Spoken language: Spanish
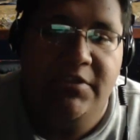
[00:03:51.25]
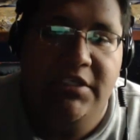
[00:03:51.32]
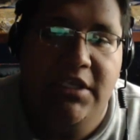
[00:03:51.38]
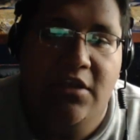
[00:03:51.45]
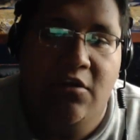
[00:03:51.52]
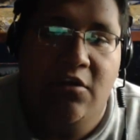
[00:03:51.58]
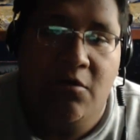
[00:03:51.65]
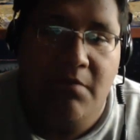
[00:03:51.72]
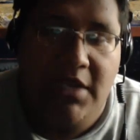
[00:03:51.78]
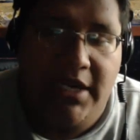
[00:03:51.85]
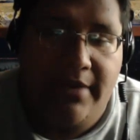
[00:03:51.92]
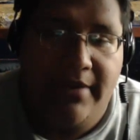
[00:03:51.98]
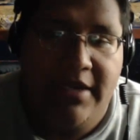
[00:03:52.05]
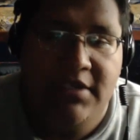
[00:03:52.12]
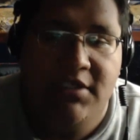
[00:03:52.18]
5
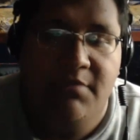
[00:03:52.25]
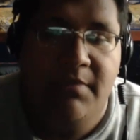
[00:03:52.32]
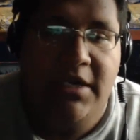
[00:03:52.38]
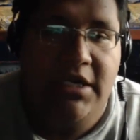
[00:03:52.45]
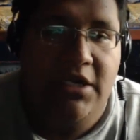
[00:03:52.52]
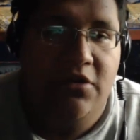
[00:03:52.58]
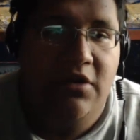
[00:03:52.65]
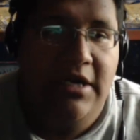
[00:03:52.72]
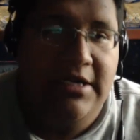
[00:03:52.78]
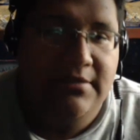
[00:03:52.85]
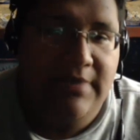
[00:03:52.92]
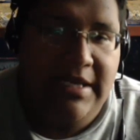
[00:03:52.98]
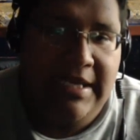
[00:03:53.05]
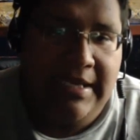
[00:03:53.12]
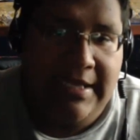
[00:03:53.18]
megabytes para que no les
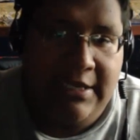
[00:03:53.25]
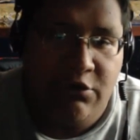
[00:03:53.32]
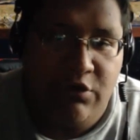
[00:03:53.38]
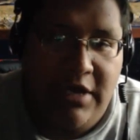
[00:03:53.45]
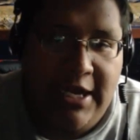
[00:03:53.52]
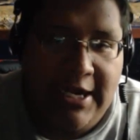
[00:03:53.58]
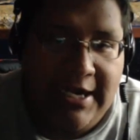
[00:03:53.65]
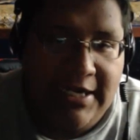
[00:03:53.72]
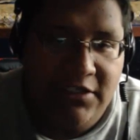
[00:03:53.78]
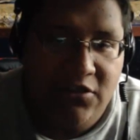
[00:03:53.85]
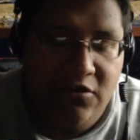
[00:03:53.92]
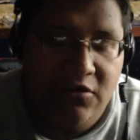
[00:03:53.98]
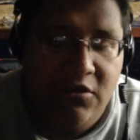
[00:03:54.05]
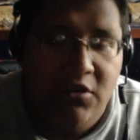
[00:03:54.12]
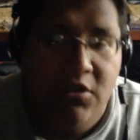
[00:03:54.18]
vaya a dar un
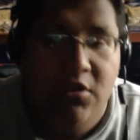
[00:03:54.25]
lagazo